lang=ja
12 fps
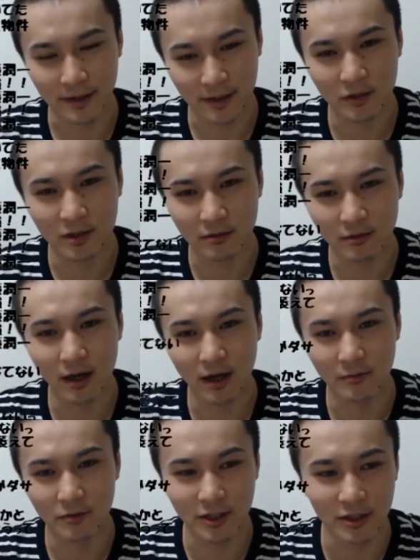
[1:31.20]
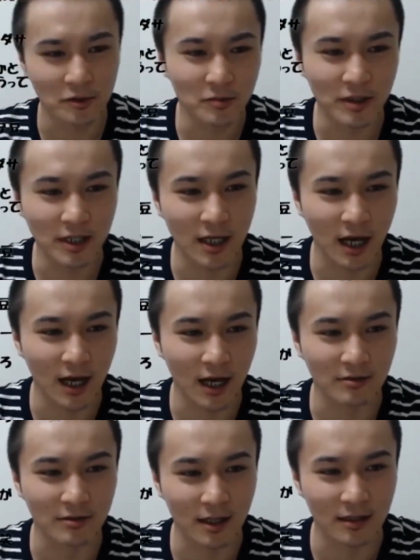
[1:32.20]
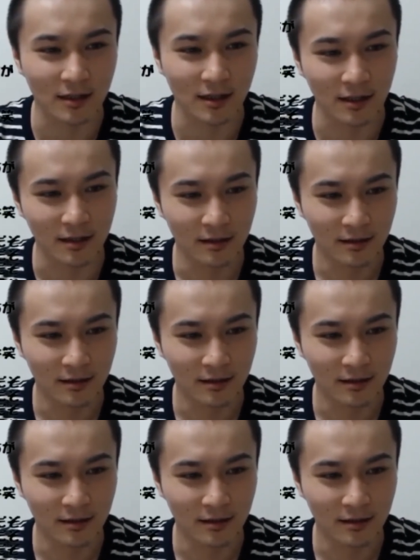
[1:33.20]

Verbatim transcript: 人には向き不向きがあるなって